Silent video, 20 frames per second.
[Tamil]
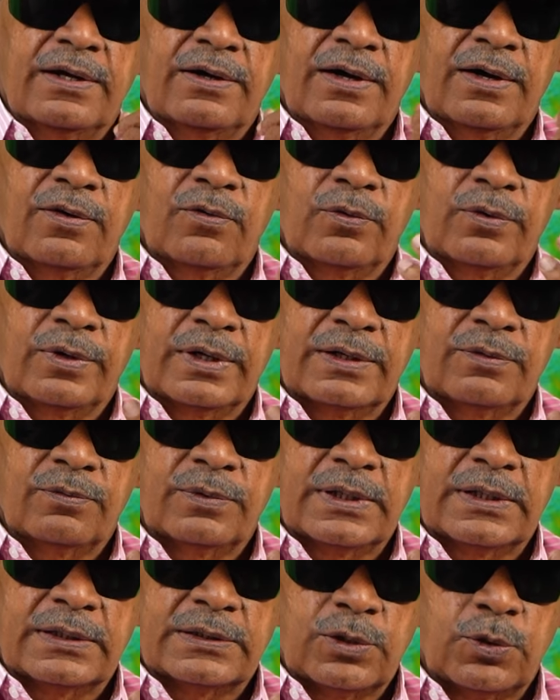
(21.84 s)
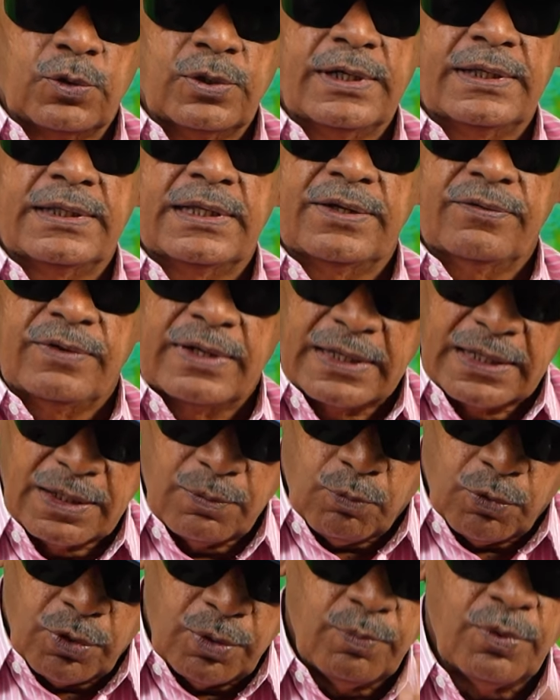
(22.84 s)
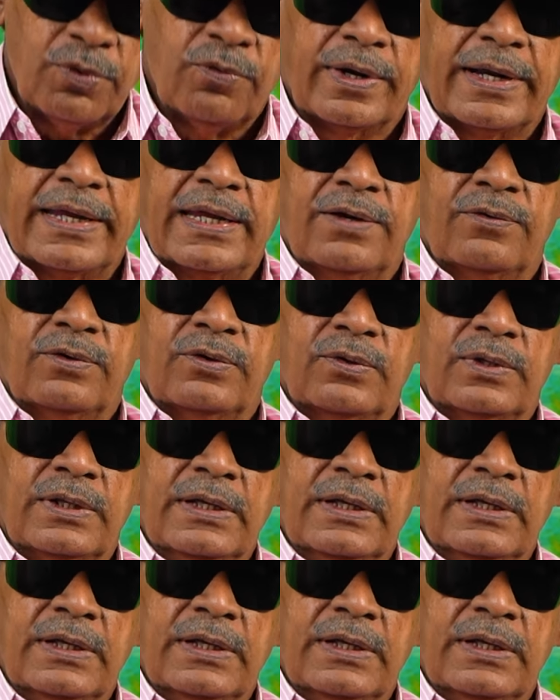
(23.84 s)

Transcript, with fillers: தான் அவங்க இந்த சரோஜா தேவிக்கு முன்பு வரை அவர்